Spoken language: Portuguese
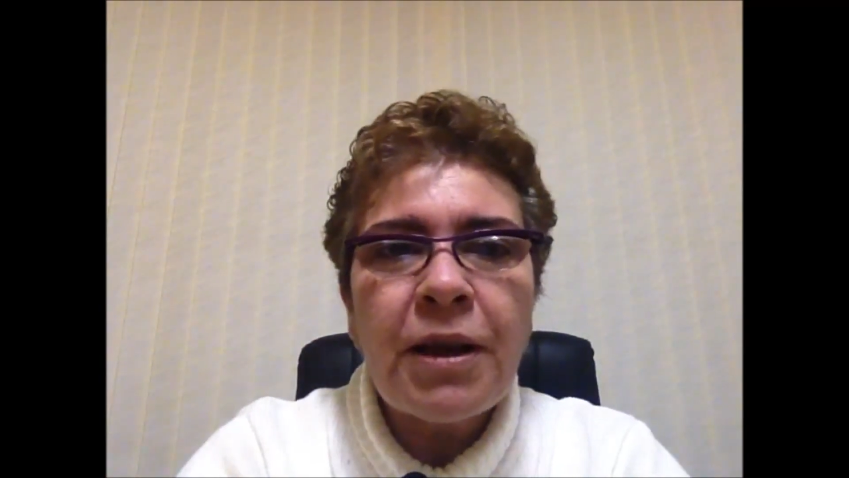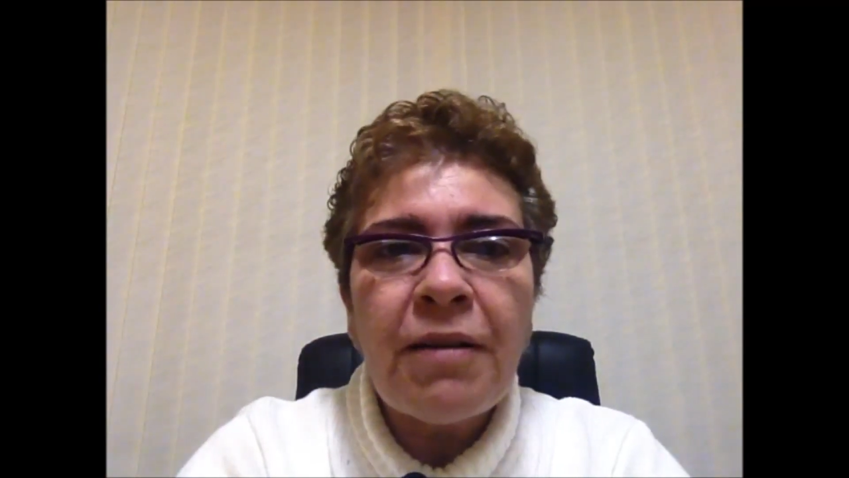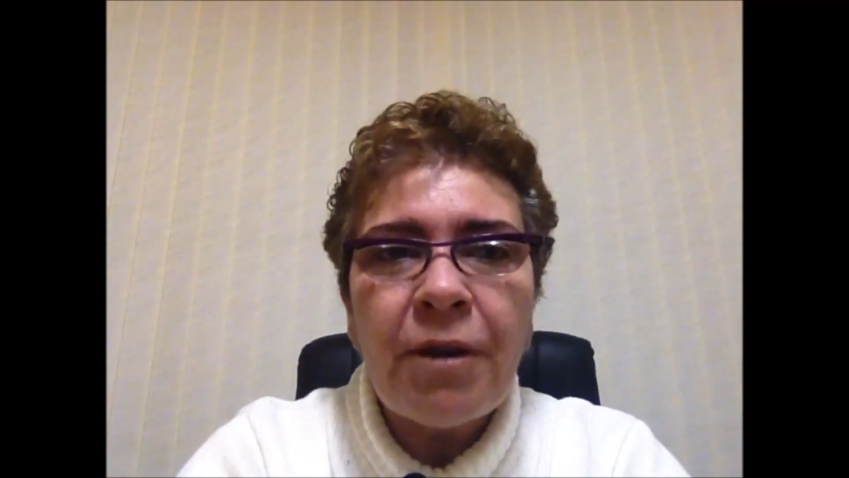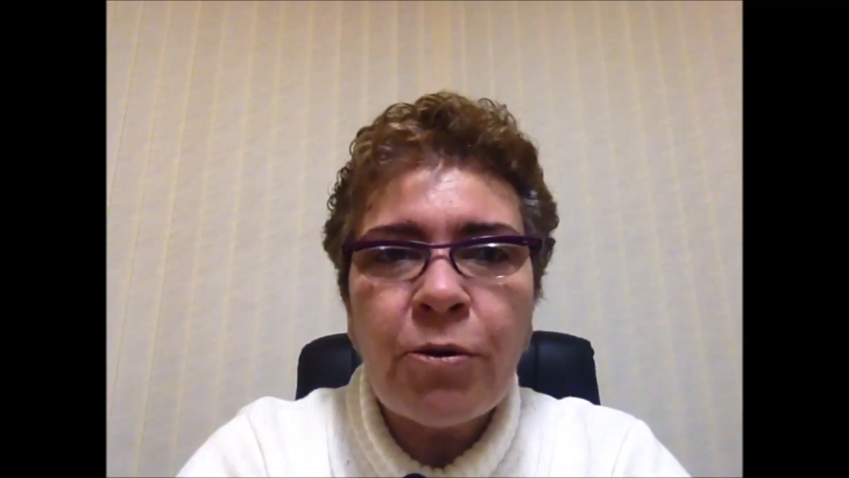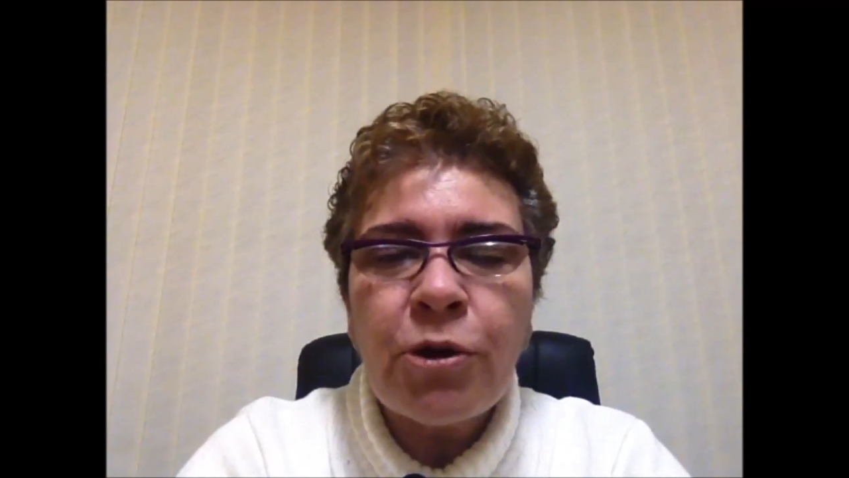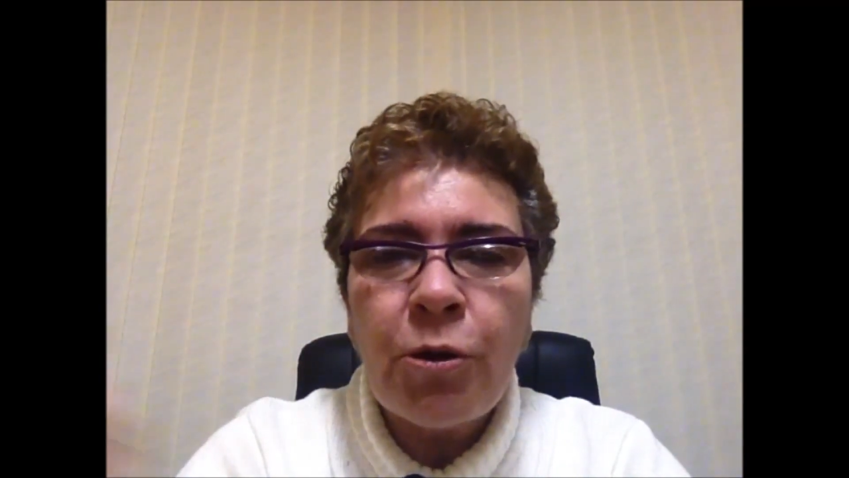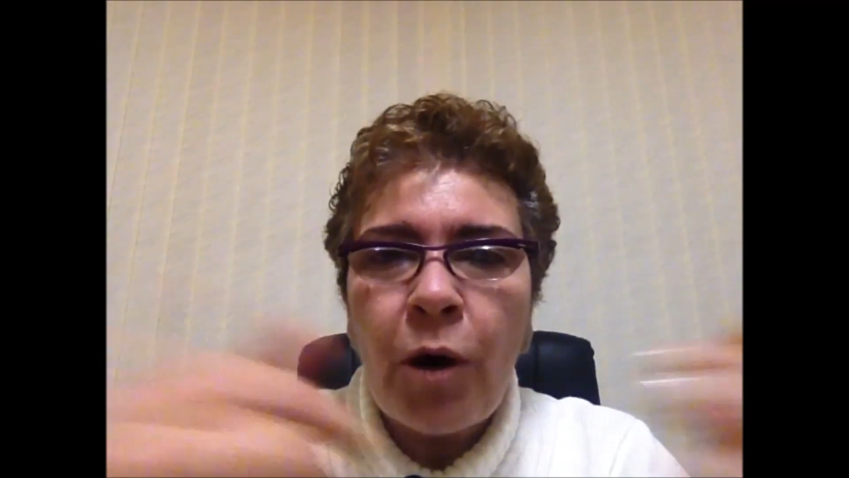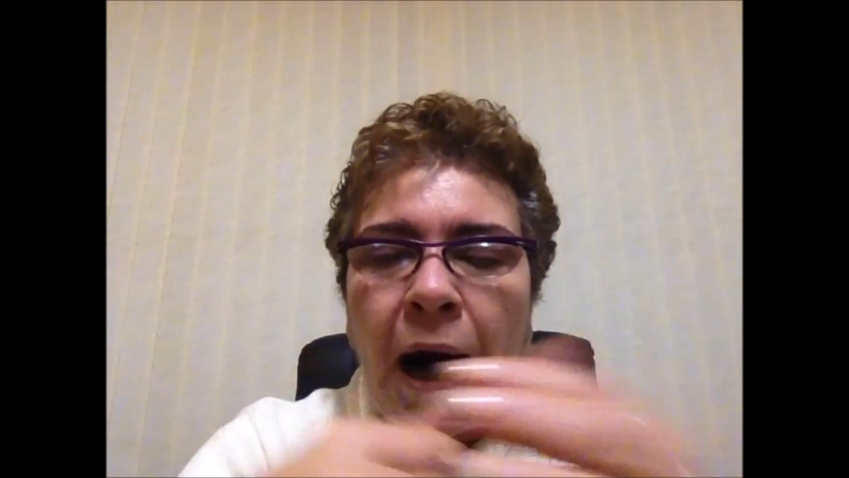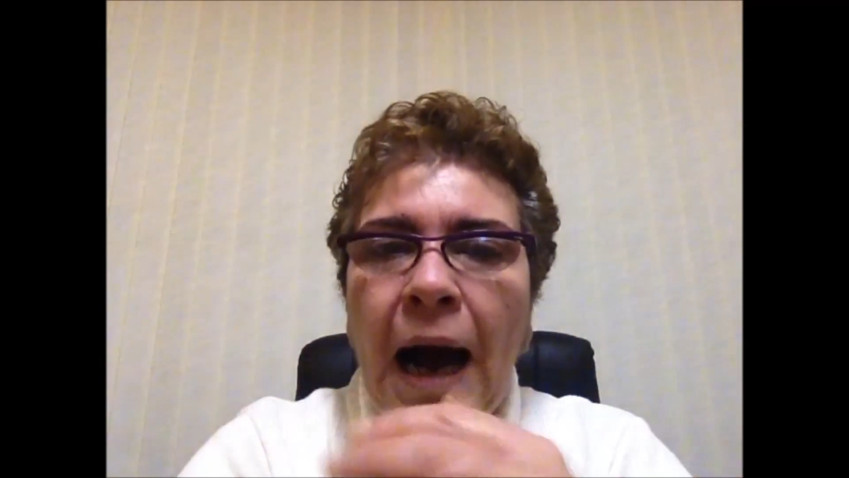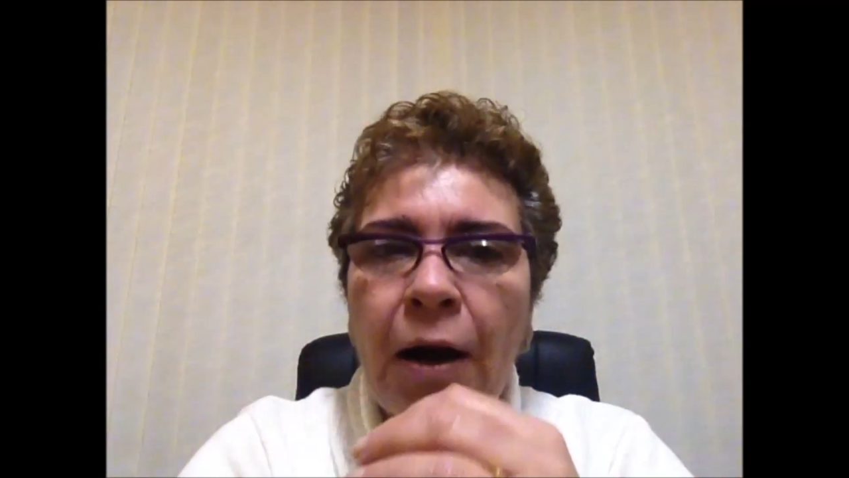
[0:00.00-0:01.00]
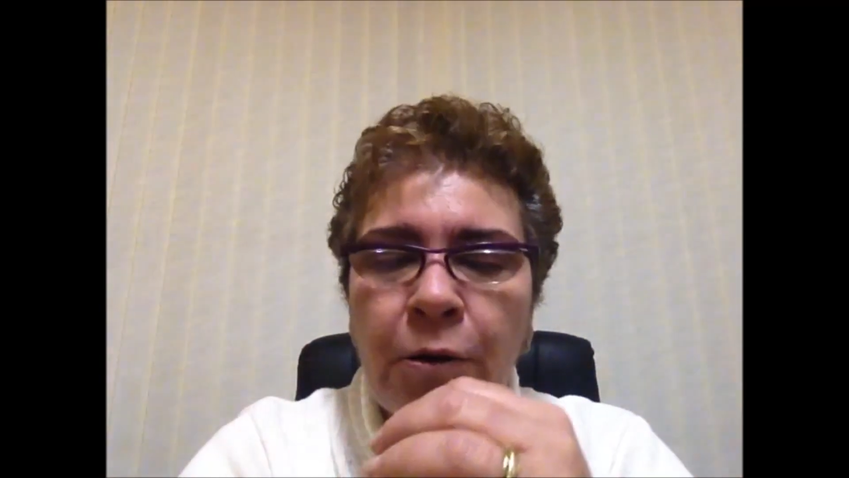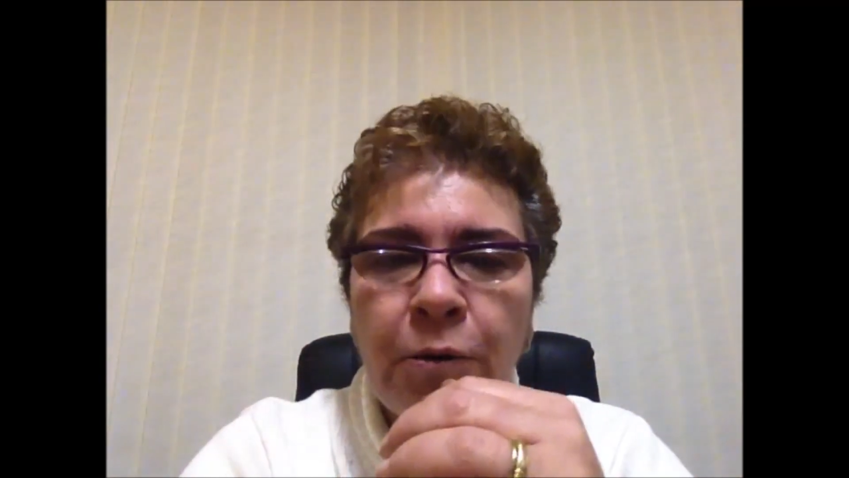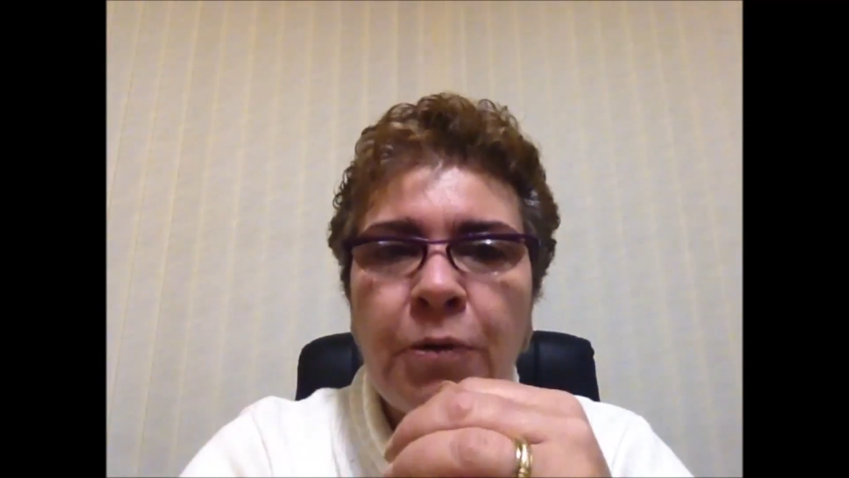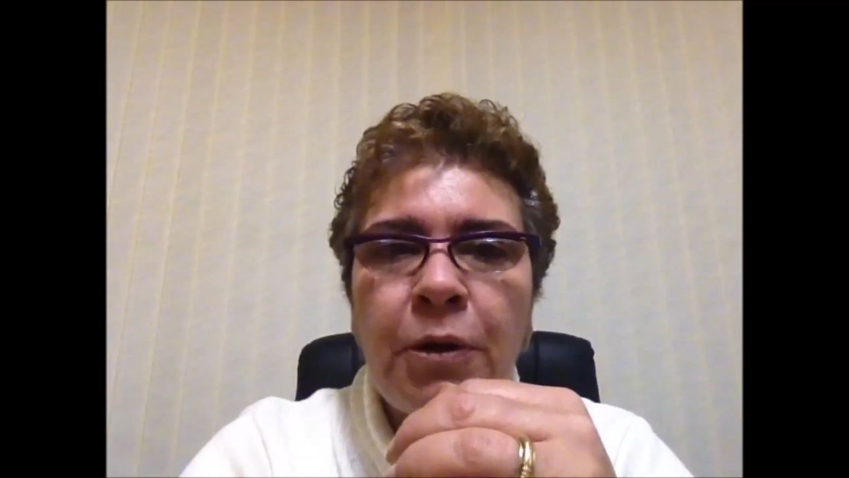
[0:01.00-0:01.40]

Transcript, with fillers: lavar o seu carro.